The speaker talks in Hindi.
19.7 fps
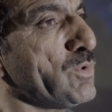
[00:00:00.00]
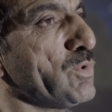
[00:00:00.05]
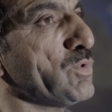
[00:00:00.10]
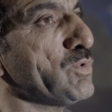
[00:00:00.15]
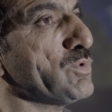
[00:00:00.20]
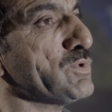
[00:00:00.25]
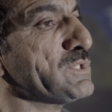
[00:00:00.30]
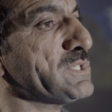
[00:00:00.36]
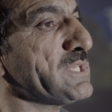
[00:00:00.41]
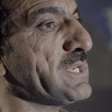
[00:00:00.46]

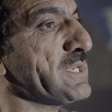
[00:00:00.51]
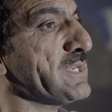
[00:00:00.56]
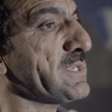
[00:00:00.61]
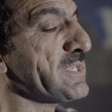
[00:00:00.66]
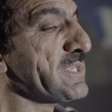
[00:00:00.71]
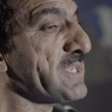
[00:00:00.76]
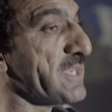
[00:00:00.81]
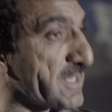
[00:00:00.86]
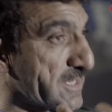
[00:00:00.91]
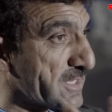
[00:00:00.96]
लोगों से
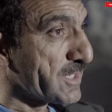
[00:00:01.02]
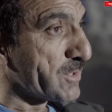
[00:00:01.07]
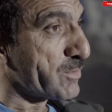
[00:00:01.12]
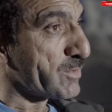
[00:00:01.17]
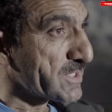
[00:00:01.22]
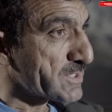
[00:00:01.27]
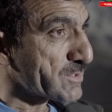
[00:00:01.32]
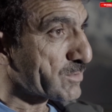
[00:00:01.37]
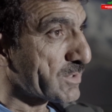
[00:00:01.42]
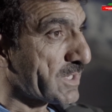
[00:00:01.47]
कहते
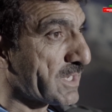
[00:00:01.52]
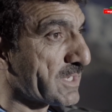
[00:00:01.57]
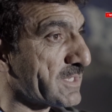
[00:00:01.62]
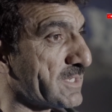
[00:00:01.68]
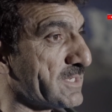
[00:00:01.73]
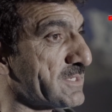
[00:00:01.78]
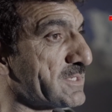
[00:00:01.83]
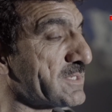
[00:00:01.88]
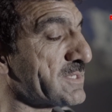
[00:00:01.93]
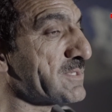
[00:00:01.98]
हुए सुना
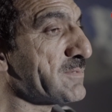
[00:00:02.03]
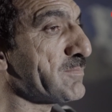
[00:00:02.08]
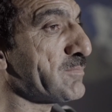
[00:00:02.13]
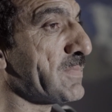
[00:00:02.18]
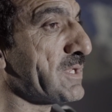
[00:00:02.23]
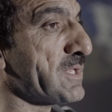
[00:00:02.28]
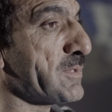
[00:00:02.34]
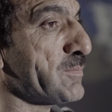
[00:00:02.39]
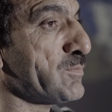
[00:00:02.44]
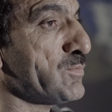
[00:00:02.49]
कि
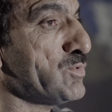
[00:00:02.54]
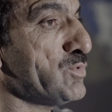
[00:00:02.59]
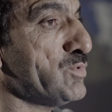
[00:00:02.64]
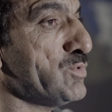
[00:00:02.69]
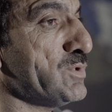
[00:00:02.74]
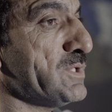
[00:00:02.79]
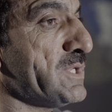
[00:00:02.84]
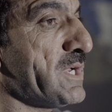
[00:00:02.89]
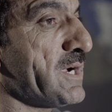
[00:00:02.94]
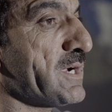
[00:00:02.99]
मतलब
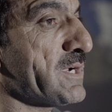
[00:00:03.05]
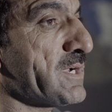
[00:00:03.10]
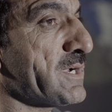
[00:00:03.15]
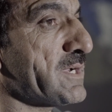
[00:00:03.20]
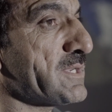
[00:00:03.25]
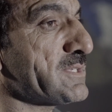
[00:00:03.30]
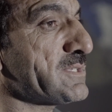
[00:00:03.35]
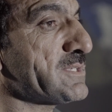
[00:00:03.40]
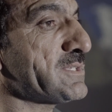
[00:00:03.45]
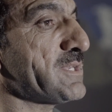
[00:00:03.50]
दुनिया
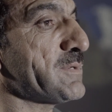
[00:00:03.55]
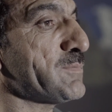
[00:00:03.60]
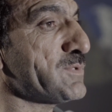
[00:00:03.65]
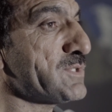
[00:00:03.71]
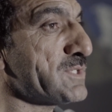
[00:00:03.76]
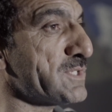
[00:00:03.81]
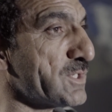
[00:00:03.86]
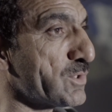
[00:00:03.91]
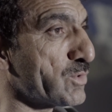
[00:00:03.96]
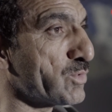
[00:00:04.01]
का
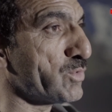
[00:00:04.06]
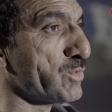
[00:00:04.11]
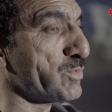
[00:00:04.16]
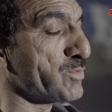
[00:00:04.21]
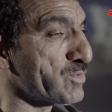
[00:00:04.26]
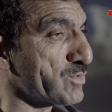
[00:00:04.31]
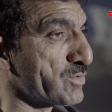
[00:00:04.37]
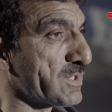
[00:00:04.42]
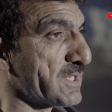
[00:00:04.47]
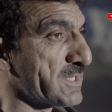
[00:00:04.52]
सबसे
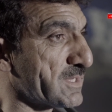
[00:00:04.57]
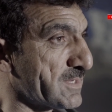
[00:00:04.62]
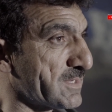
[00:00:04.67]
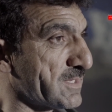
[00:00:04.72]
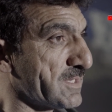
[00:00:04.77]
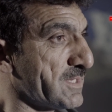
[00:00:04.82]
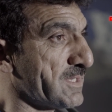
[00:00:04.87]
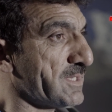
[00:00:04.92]
खूबसूरत